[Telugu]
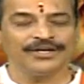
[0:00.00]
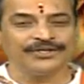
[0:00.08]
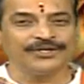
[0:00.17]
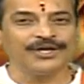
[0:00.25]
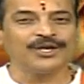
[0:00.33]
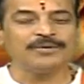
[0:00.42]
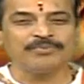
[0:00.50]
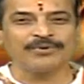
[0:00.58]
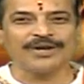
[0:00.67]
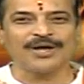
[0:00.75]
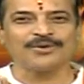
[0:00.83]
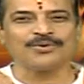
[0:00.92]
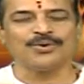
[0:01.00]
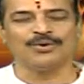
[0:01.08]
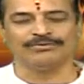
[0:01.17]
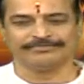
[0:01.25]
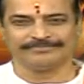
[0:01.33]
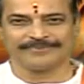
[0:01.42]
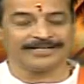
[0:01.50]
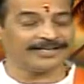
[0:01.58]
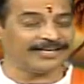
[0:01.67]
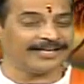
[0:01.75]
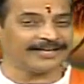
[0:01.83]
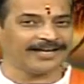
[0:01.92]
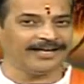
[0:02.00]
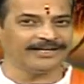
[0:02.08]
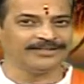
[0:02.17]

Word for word: ఎరుపు రంగు లేక